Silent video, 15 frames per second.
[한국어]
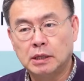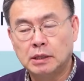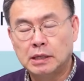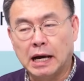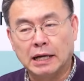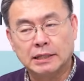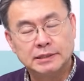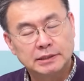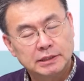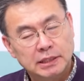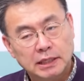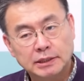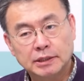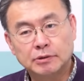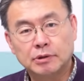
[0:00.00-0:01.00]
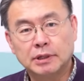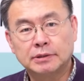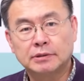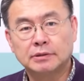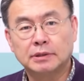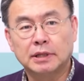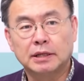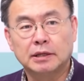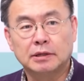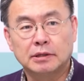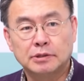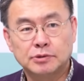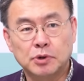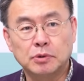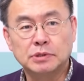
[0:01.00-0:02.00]
아직은 아닌 것 같은데
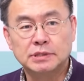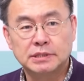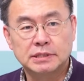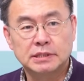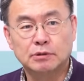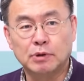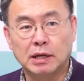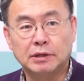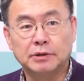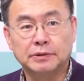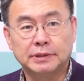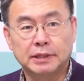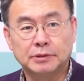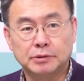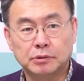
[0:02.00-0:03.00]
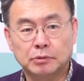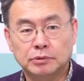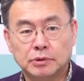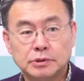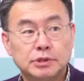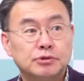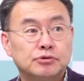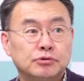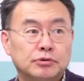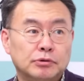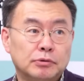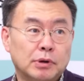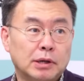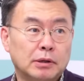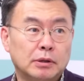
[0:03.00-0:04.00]
정치 관련된 어떤
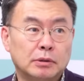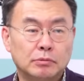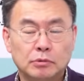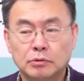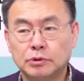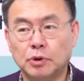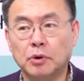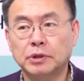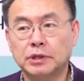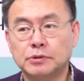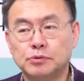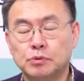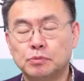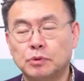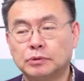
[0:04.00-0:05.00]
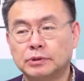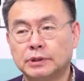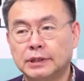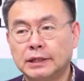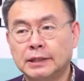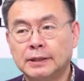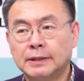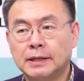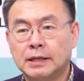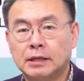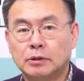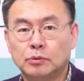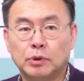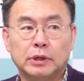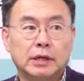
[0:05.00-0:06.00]
이슈들과 어, 엮인 종목들이
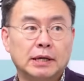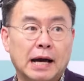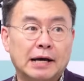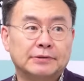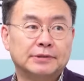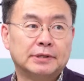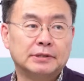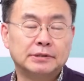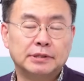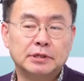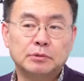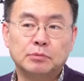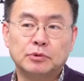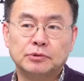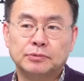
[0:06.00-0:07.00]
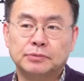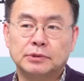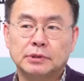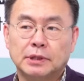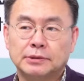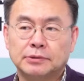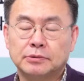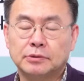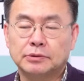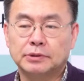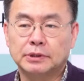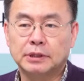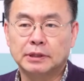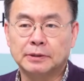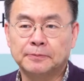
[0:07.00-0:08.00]
되게 강세를 띠는 모습들 같은
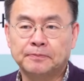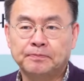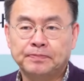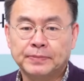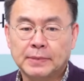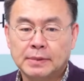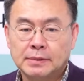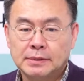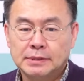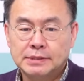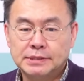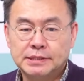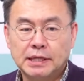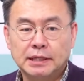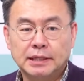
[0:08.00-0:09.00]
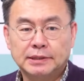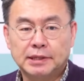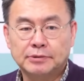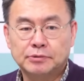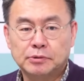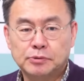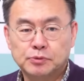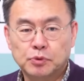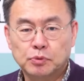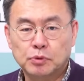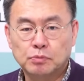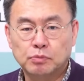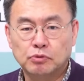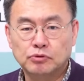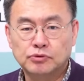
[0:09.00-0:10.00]
것들이 시장에 대해서는 조금
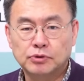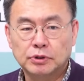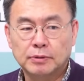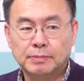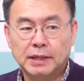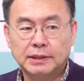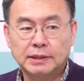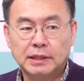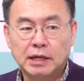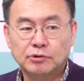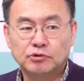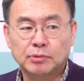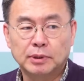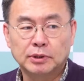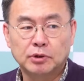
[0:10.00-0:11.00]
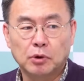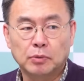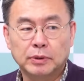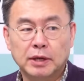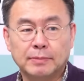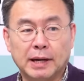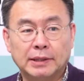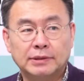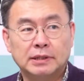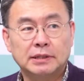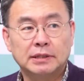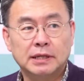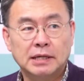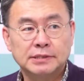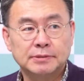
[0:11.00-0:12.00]
보수적인 판단을 할 수밖에 없게
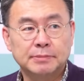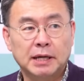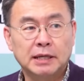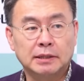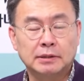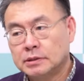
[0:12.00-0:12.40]
만들긴 하지만